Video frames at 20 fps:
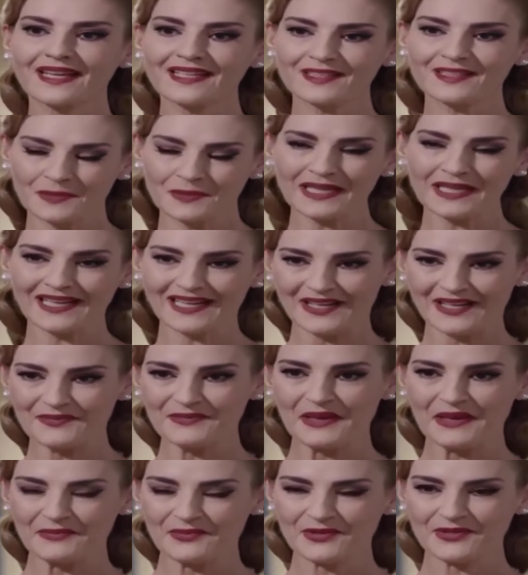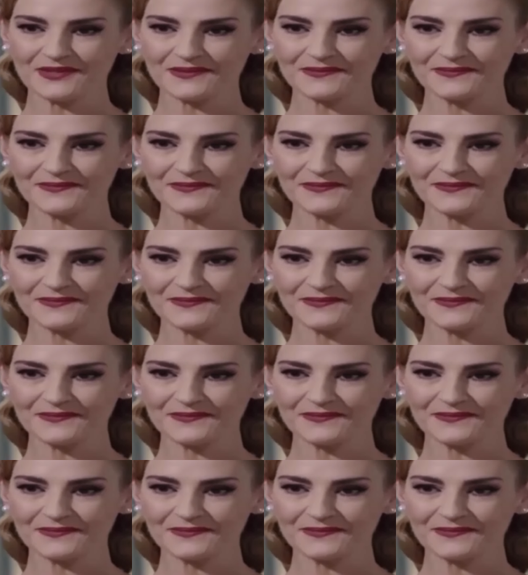Explícale, mi amor.